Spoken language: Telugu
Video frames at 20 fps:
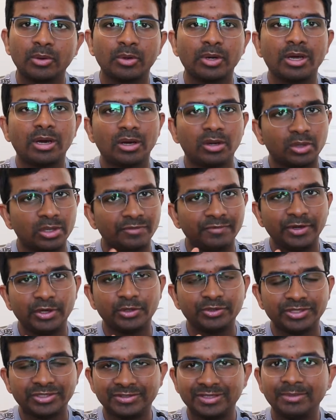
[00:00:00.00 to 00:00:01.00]
కూడా ఒక
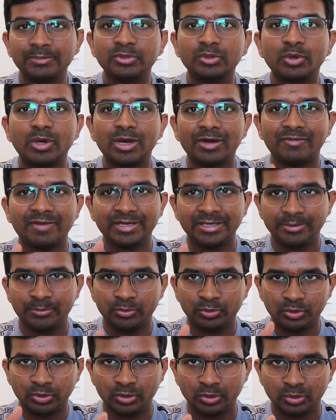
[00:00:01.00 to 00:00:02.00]
వీడియో చేసాం సో అవన్నీ
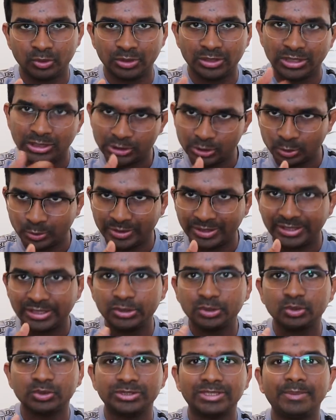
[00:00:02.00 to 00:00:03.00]
ముందు చూ చూడండి
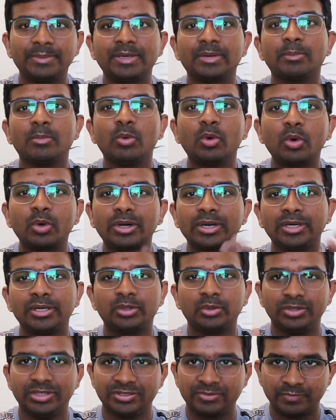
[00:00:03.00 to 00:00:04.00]
చూస్తే మీకు మోర్
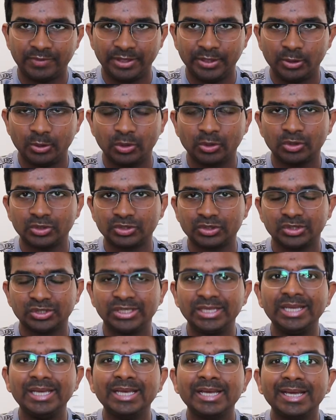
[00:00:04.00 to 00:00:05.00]
ఇంటూ దిస్ వీడియో
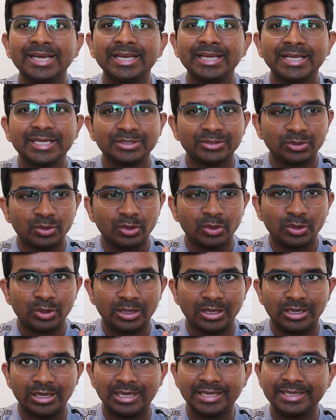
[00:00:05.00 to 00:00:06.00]
వస్తుంది సో
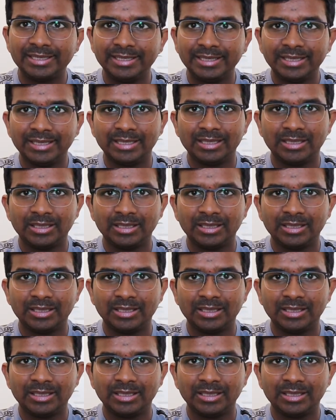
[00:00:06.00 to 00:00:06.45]
ఆల్రెడీ